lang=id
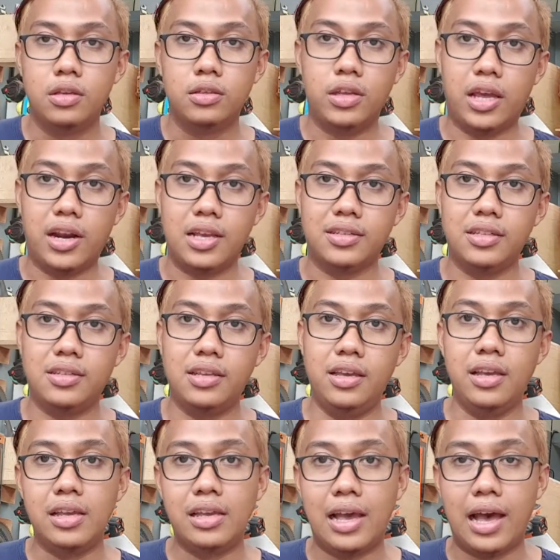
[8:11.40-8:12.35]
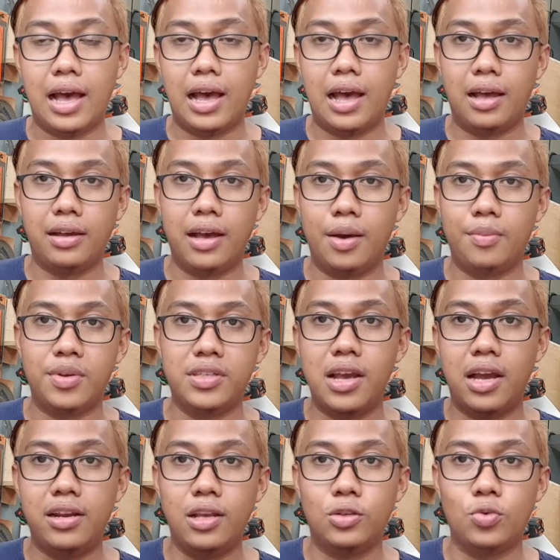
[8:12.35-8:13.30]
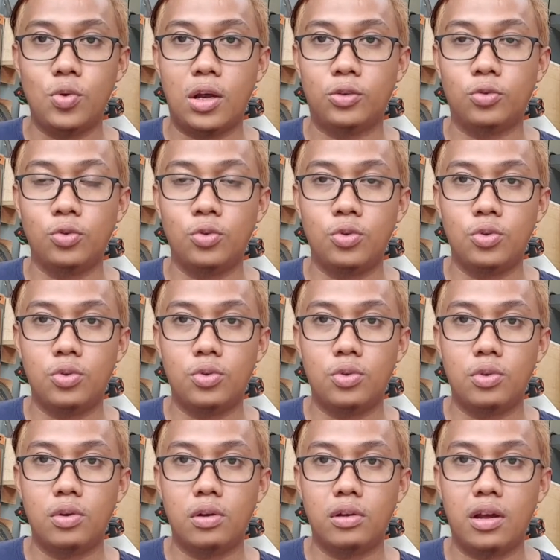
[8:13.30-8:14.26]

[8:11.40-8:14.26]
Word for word: saya rasa sih nggak nggak menjadi suatu